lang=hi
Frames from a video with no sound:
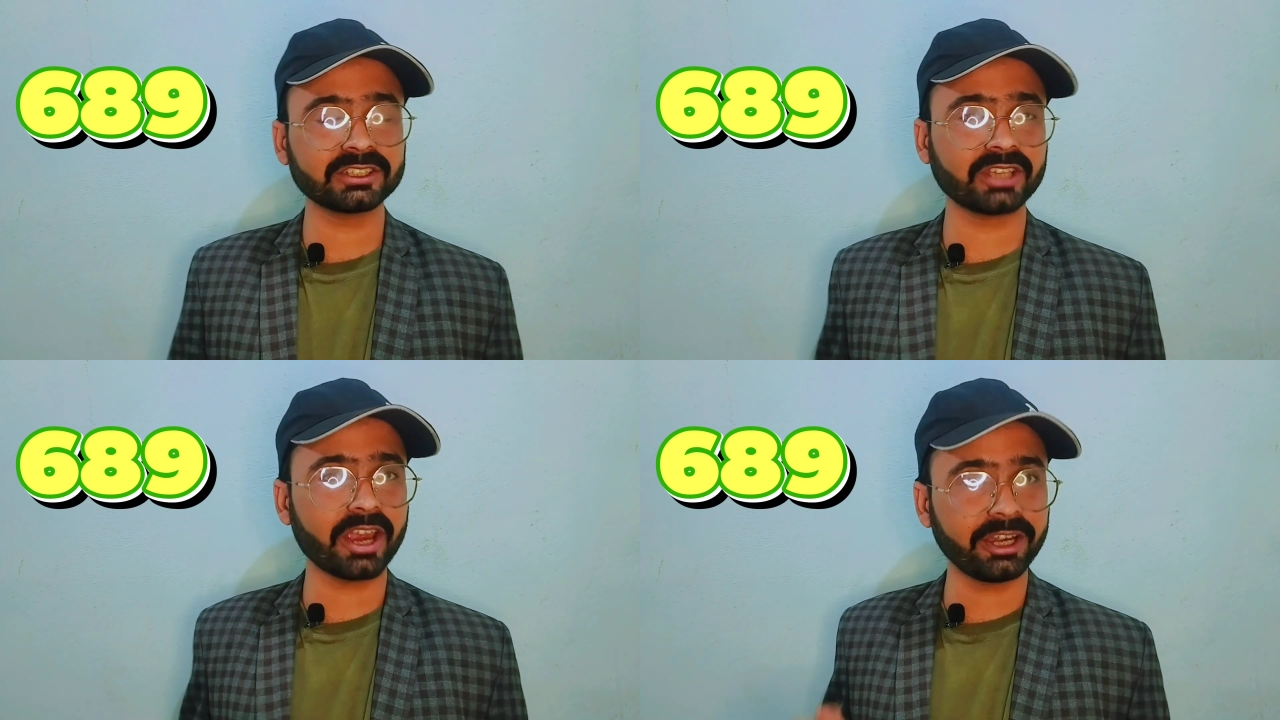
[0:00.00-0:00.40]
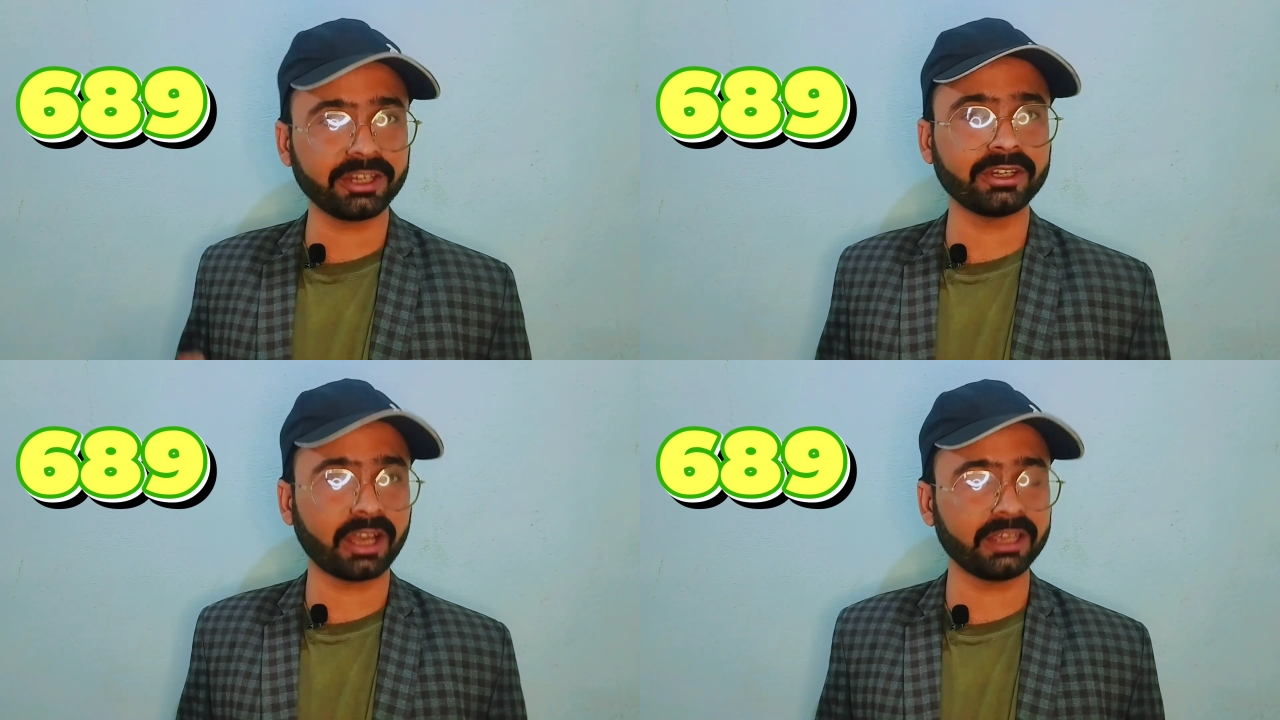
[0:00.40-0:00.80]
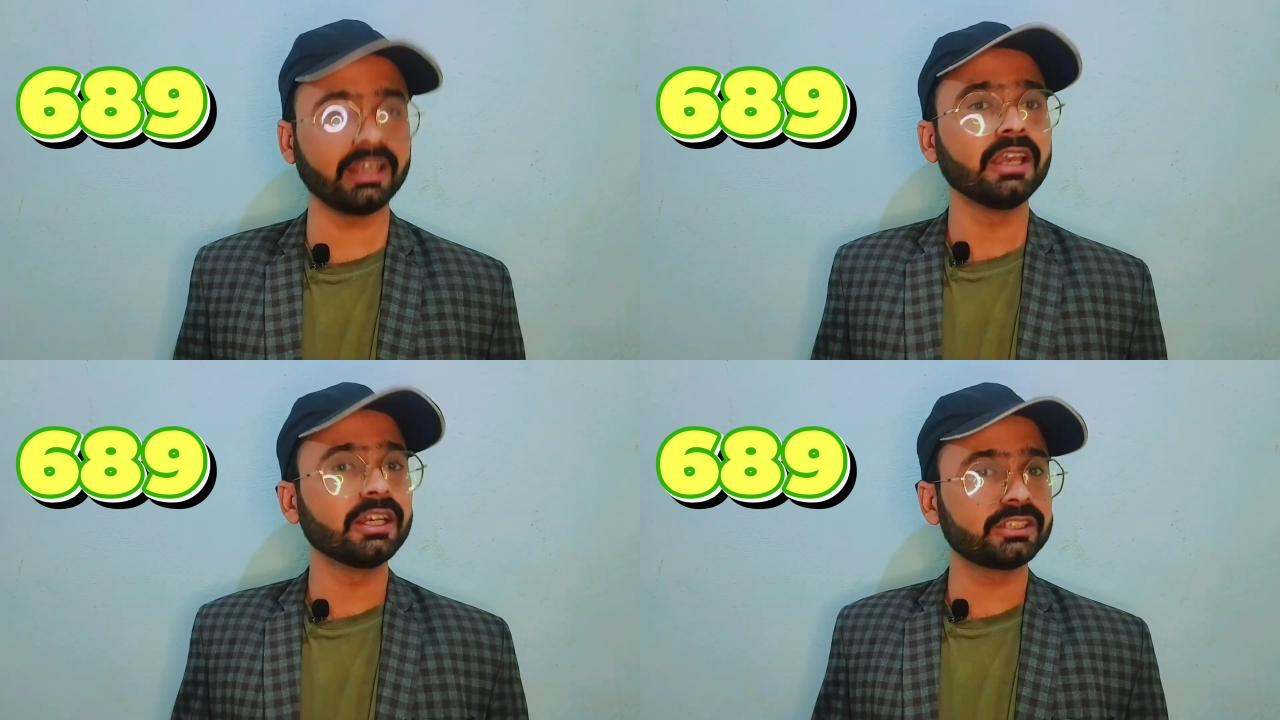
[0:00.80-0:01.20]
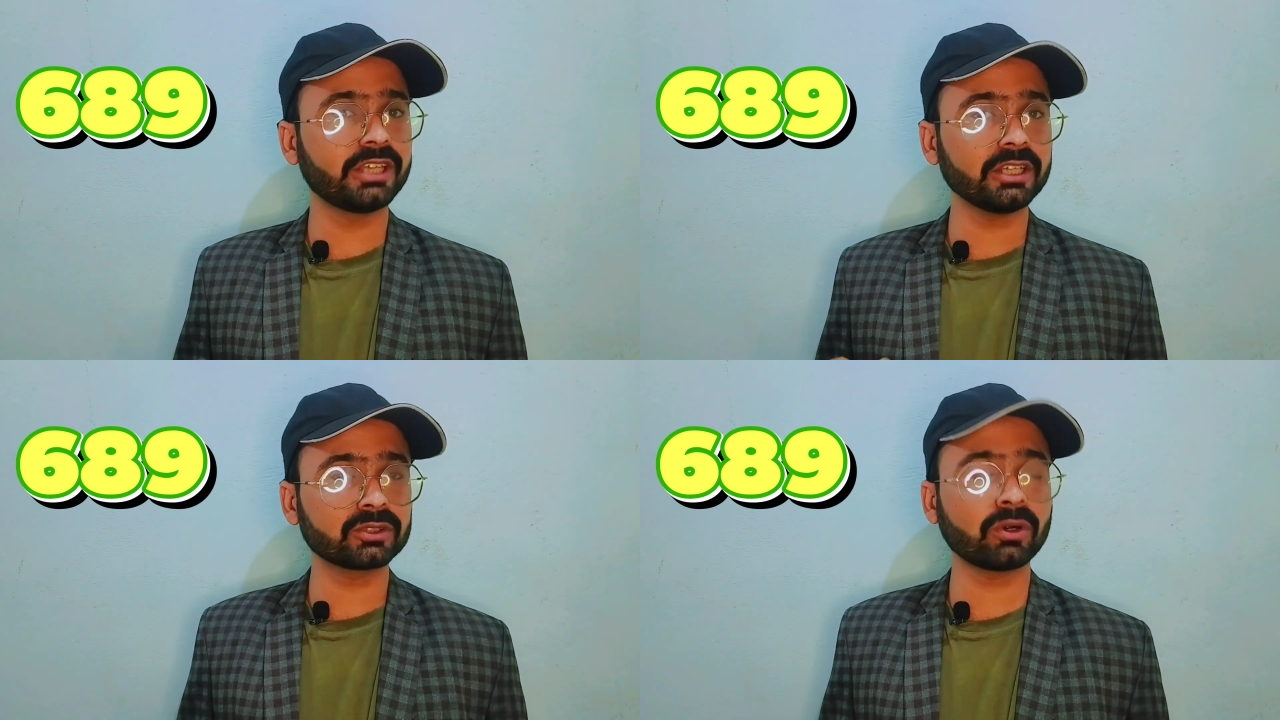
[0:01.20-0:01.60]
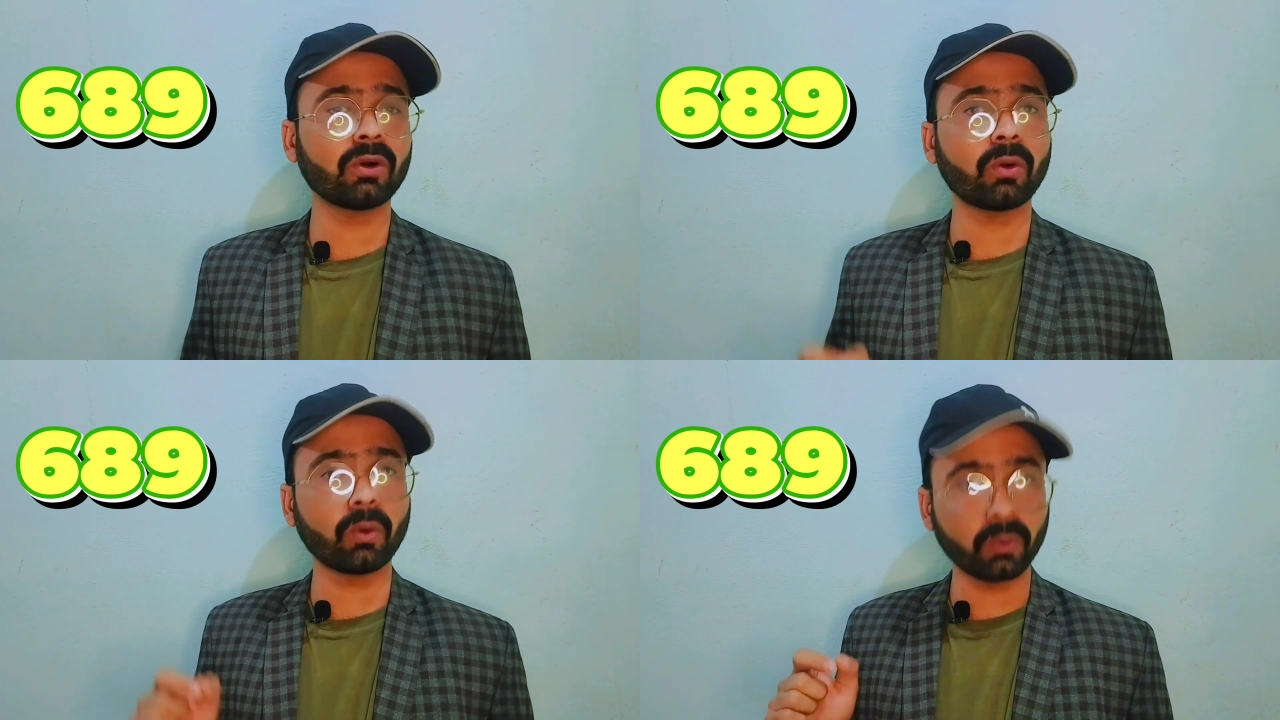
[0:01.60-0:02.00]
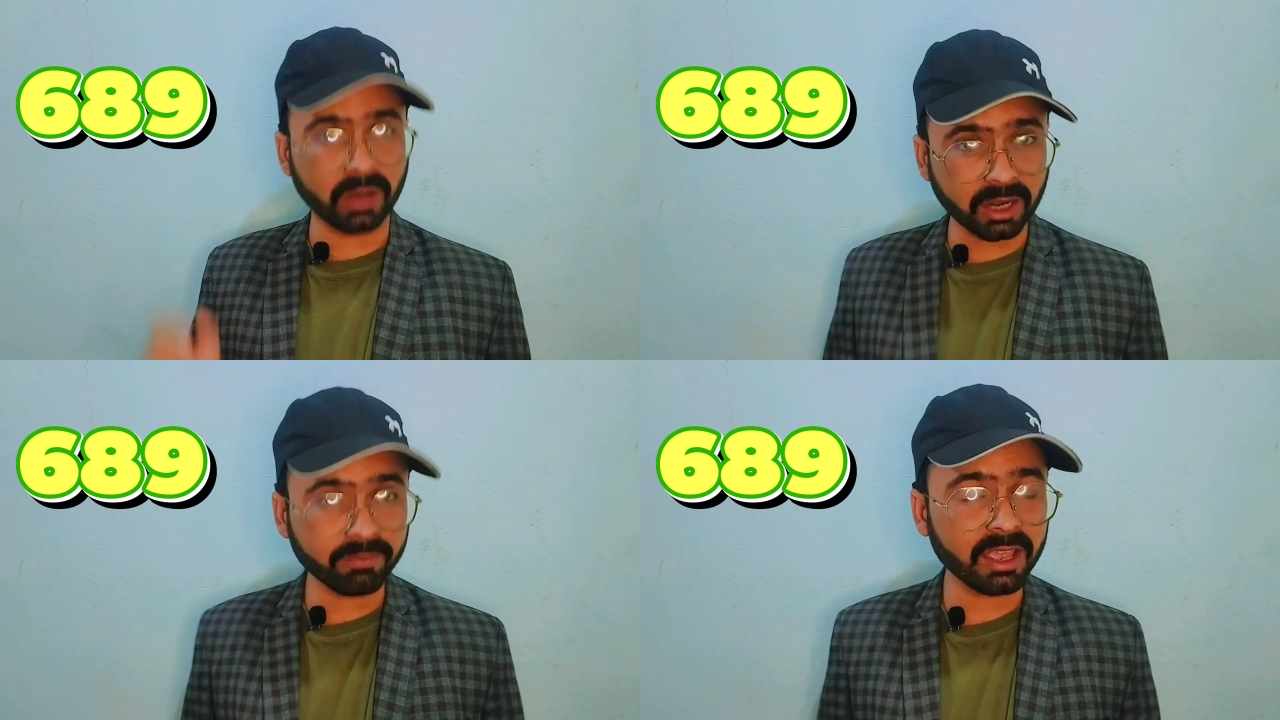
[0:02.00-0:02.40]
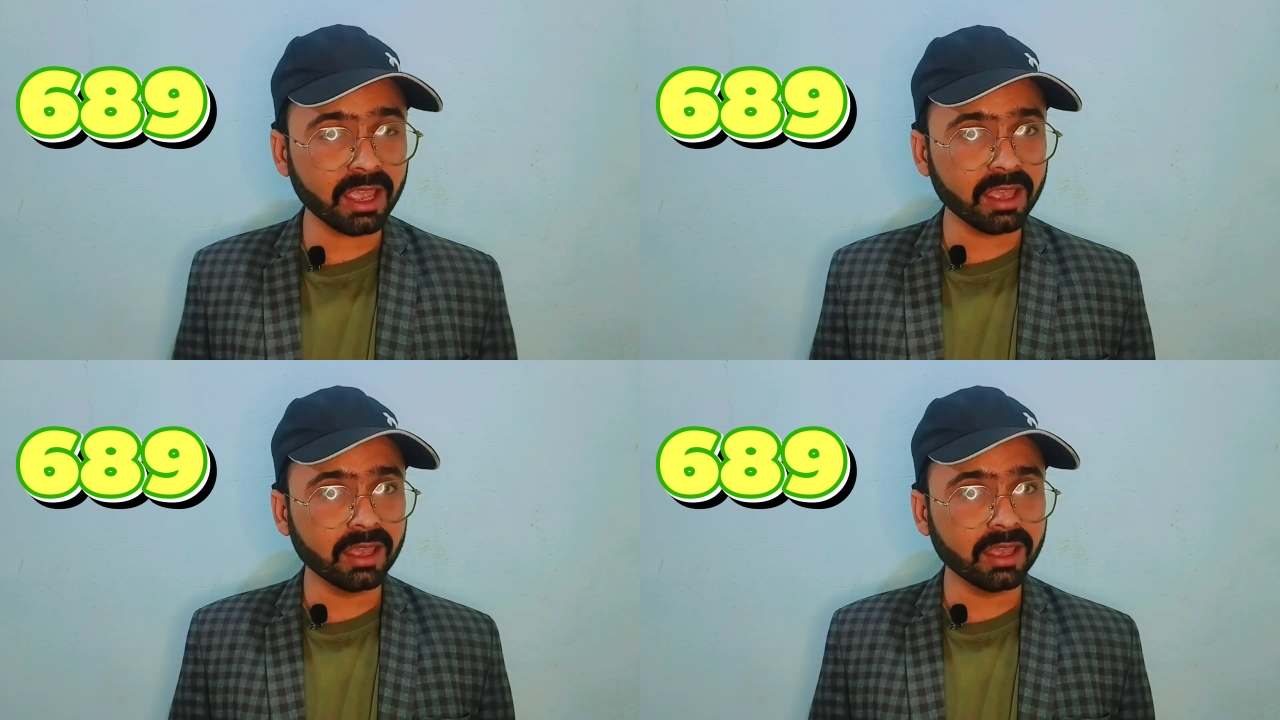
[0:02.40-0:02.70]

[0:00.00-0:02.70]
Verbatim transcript: नाइन छः सौ उनानवे